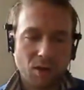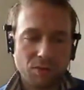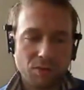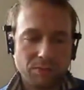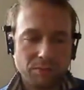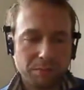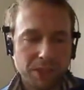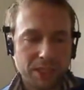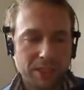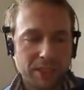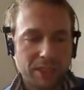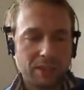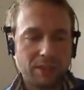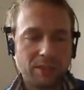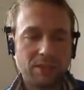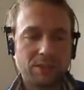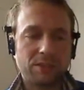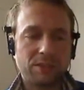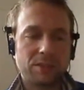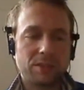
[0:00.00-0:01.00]
Haufen
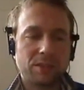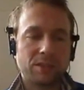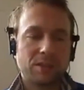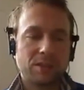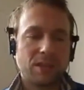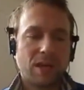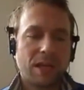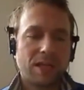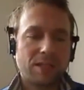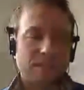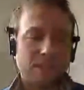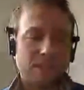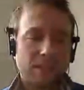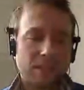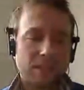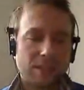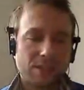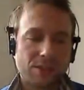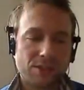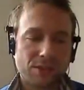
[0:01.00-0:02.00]

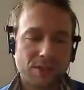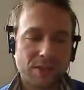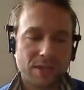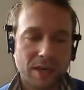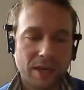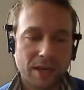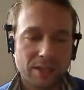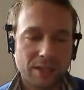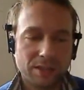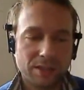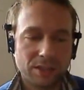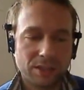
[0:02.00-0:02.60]
Patentanträge zurzeit,